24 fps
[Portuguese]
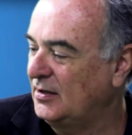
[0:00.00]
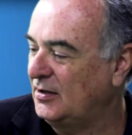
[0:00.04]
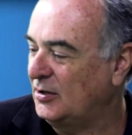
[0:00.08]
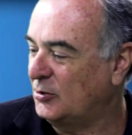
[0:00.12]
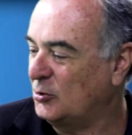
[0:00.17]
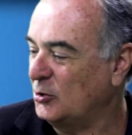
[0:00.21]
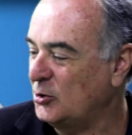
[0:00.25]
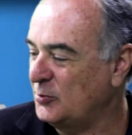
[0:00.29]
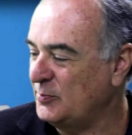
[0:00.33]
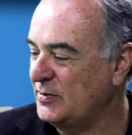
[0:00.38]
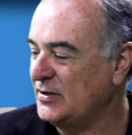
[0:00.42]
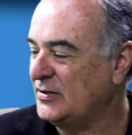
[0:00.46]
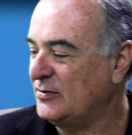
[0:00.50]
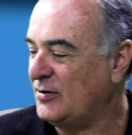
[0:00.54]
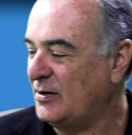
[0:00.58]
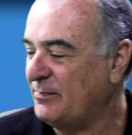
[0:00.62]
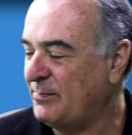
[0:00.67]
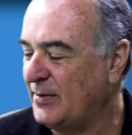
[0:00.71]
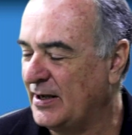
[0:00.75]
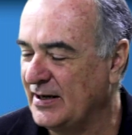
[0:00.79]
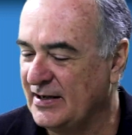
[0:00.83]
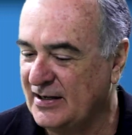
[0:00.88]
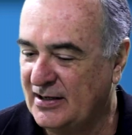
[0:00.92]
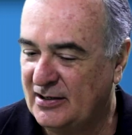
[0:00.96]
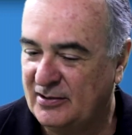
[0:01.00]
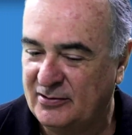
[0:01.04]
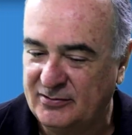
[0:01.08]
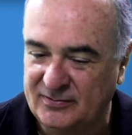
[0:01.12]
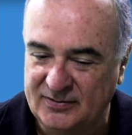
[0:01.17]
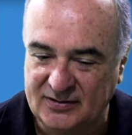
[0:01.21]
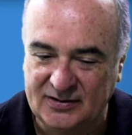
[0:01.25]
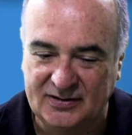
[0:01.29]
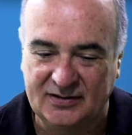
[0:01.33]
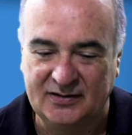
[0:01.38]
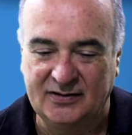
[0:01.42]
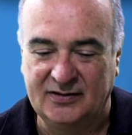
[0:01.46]
Economiza é um aparelho
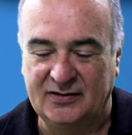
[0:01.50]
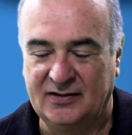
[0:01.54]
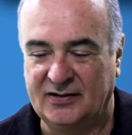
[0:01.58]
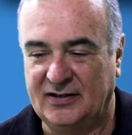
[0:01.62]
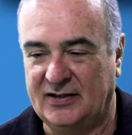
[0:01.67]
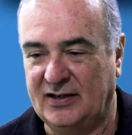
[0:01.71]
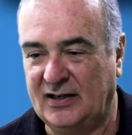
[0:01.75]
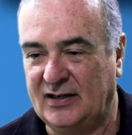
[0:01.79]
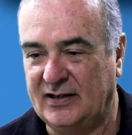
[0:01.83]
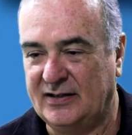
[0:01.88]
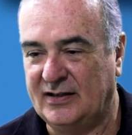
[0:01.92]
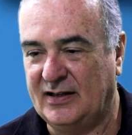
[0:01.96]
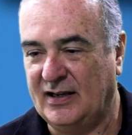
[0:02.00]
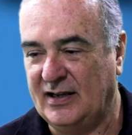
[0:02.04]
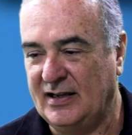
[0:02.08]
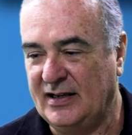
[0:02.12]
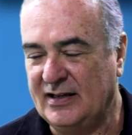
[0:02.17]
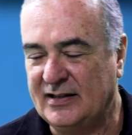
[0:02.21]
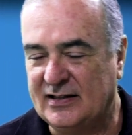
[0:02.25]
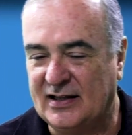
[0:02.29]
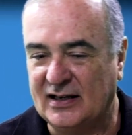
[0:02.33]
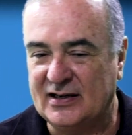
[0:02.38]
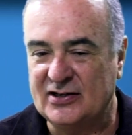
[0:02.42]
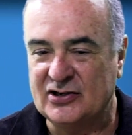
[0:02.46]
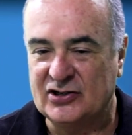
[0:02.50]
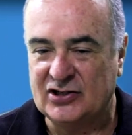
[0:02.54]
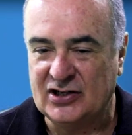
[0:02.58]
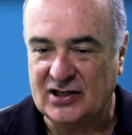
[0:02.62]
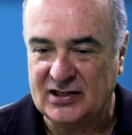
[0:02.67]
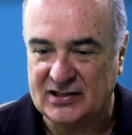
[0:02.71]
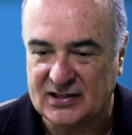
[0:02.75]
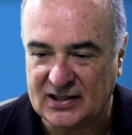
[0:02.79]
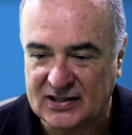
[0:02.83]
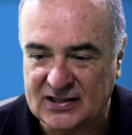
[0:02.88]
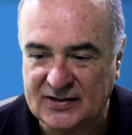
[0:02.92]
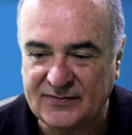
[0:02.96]
que ele tem
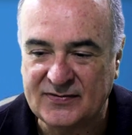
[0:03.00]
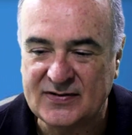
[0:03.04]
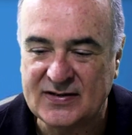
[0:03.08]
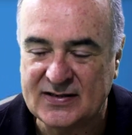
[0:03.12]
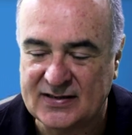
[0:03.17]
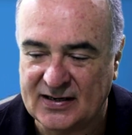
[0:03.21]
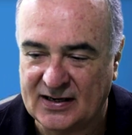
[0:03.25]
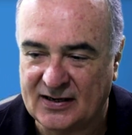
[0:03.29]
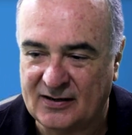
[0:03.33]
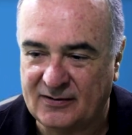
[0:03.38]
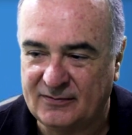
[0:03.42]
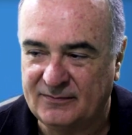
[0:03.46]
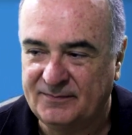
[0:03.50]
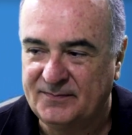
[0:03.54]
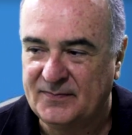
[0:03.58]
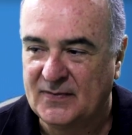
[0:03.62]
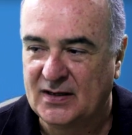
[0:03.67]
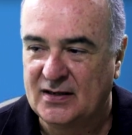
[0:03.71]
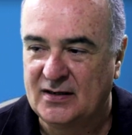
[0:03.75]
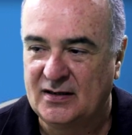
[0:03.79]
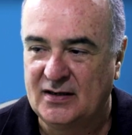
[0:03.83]
inteligência artificial